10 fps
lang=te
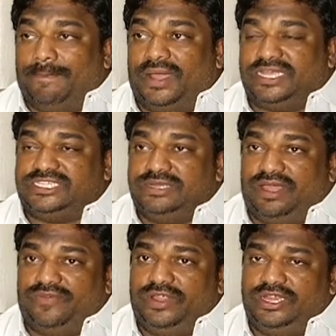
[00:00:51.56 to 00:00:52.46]
మా
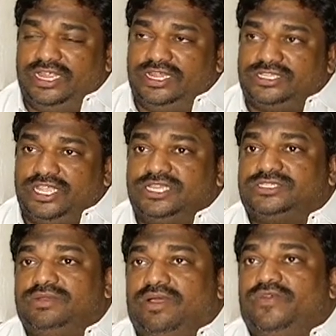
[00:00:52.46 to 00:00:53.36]
సినిమా ఫీల్డ్ ఎంటైర్
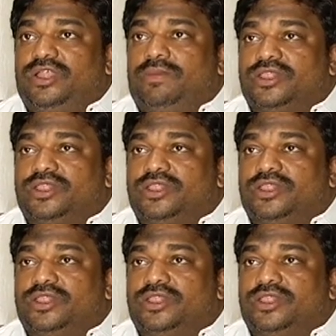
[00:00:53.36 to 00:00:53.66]
సినిమా ఫీల్డ్